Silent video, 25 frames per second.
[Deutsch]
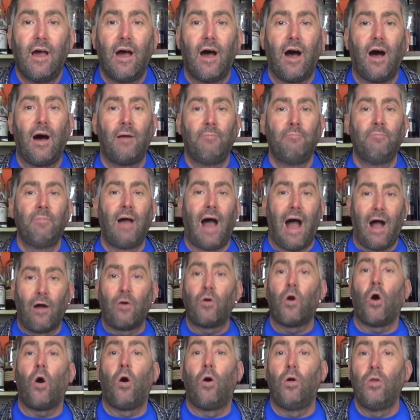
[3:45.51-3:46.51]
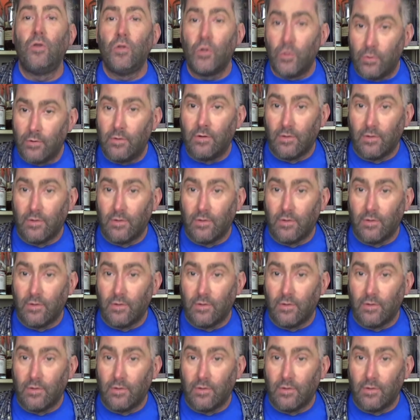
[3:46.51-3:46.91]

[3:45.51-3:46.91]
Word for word: ähm, Alkohol